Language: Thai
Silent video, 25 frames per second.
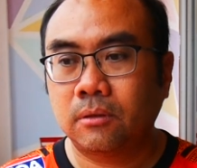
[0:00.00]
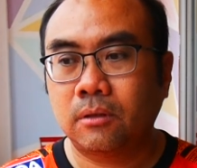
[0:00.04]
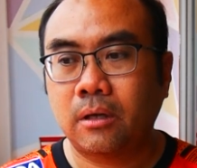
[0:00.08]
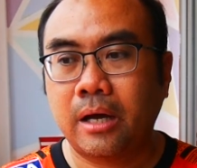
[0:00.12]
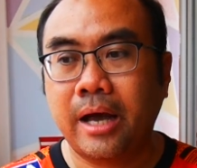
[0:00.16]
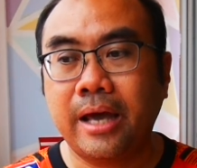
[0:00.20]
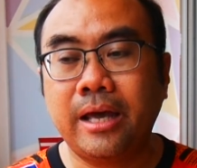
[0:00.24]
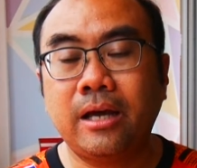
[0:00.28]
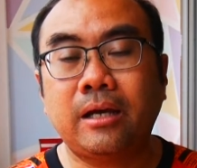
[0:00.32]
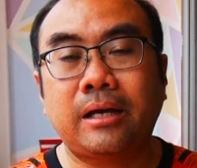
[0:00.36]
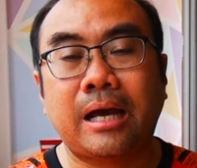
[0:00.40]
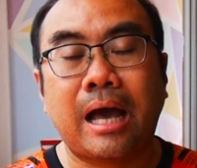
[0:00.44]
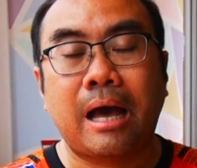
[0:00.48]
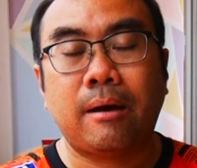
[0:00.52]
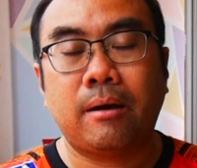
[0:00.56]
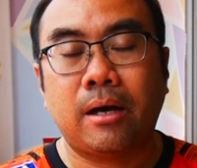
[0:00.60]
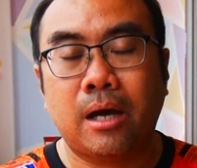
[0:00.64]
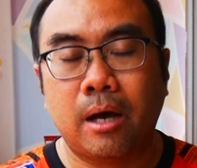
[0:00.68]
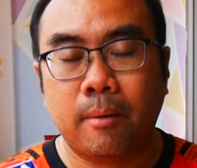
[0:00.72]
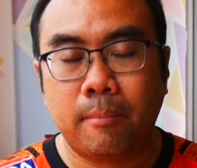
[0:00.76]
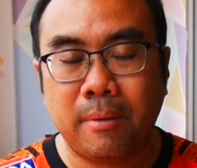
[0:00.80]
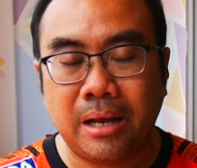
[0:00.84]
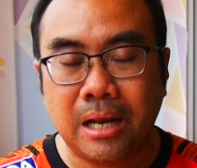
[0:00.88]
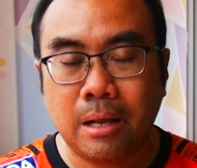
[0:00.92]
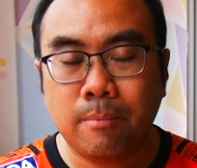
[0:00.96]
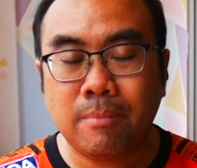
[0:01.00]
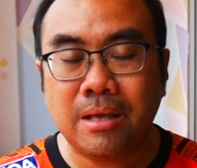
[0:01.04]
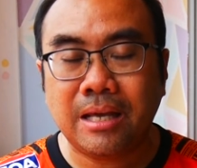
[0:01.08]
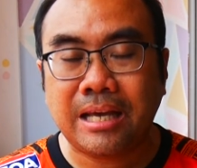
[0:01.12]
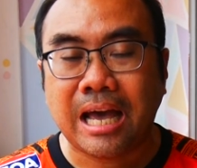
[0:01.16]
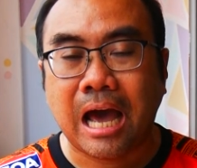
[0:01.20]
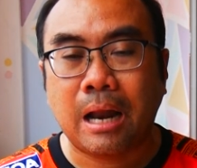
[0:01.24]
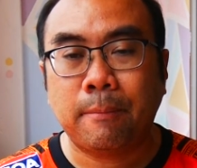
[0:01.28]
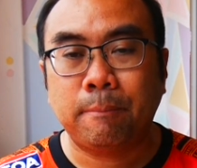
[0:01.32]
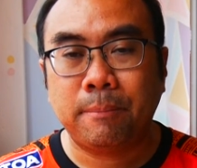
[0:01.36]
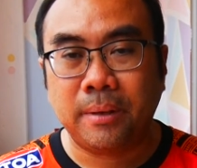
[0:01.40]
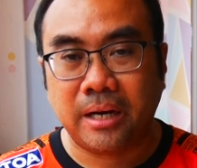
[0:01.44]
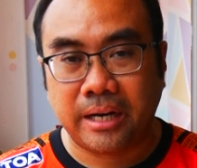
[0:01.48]
ให้ไม่ได้มีกา
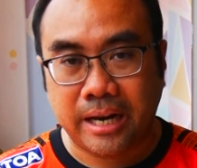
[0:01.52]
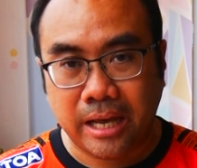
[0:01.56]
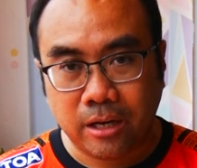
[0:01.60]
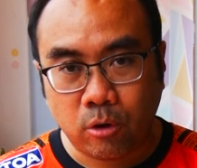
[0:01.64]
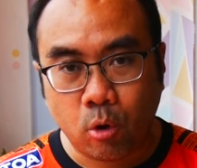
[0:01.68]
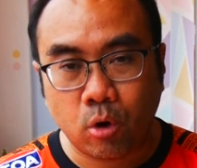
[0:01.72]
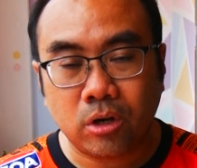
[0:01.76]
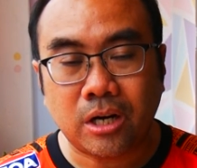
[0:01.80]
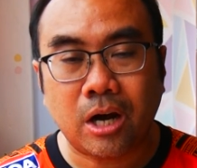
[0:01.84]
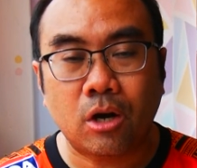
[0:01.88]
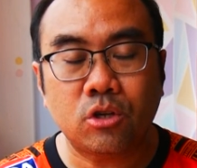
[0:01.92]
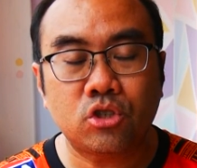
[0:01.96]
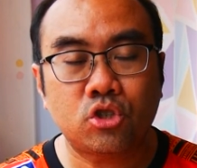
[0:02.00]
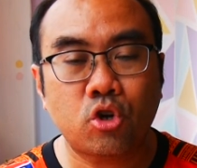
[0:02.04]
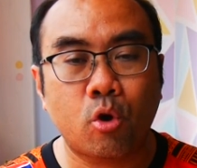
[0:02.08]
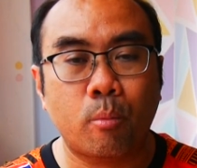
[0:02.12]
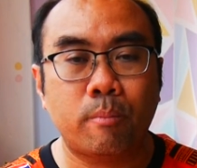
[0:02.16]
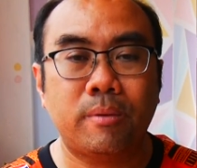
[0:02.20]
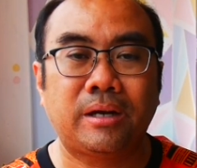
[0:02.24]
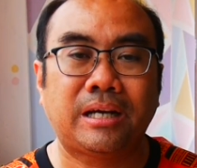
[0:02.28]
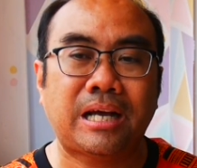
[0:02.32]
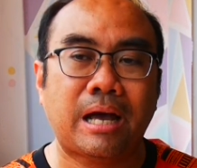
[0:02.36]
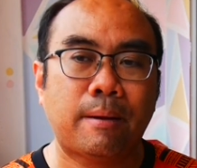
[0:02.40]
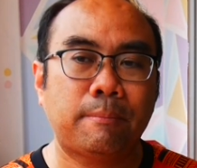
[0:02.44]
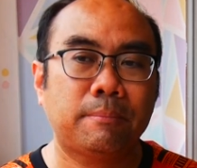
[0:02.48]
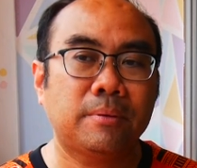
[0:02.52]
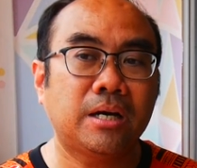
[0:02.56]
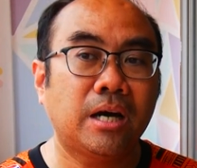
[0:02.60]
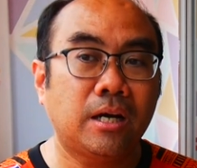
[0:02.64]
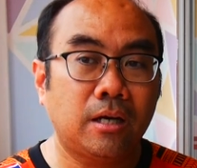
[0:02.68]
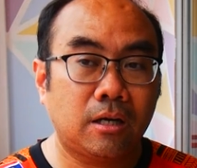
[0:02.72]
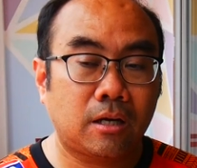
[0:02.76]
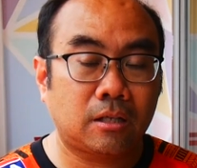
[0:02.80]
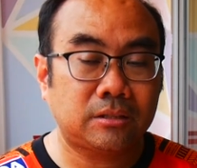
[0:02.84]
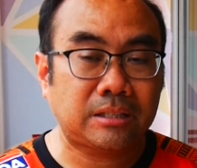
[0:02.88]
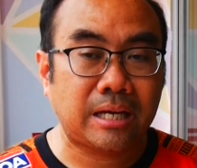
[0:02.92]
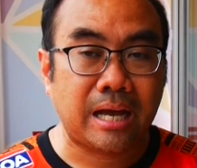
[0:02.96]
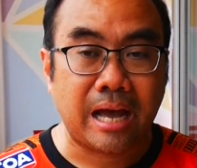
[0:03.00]
รเปิดให้คนเข้าชมนะครับ เงิน
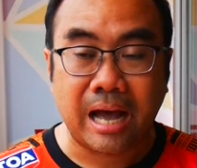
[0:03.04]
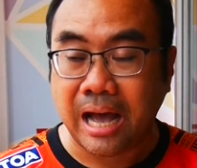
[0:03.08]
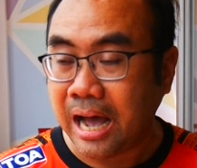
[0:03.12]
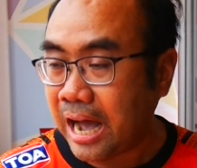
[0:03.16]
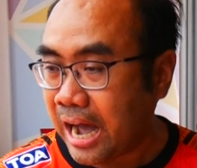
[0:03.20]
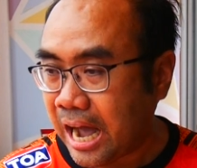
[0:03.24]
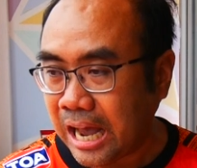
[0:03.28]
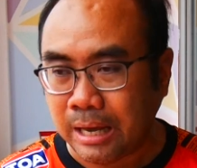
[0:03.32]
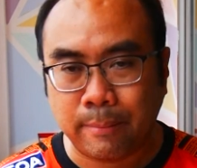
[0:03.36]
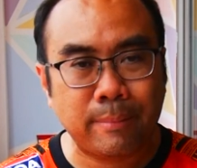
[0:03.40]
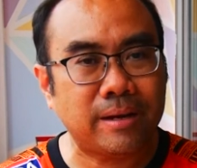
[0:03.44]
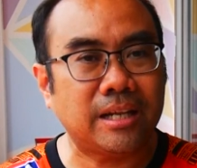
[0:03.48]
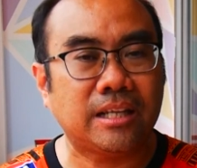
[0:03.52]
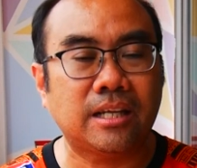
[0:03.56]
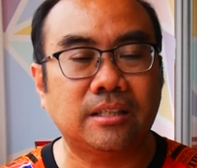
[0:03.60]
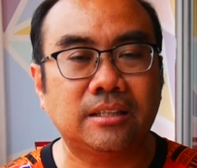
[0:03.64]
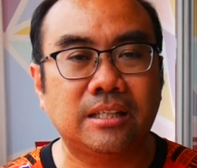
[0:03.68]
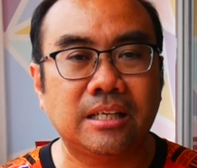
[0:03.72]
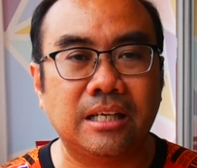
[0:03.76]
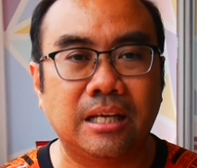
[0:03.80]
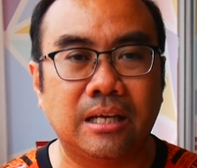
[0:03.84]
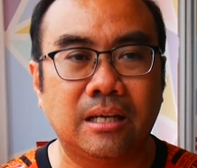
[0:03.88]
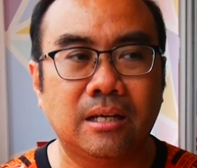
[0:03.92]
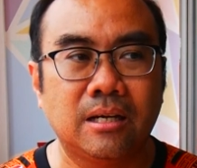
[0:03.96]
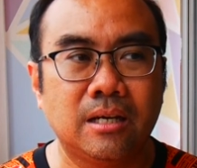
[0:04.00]
ก็จะหายไปเลยทันที